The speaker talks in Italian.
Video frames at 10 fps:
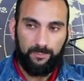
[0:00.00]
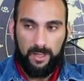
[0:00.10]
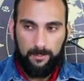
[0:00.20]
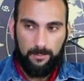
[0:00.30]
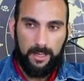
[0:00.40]

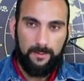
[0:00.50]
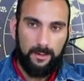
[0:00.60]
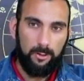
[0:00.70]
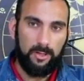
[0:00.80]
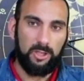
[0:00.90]
a breve
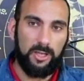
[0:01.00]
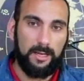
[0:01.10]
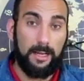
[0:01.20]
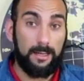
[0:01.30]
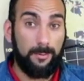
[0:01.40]
lo lancerà in
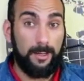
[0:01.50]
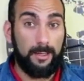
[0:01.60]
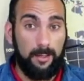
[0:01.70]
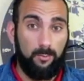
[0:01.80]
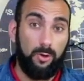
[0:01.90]
altre parti
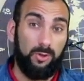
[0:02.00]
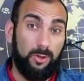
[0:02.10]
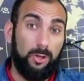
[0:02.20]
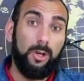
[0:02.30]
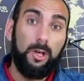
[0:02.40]
del mondo,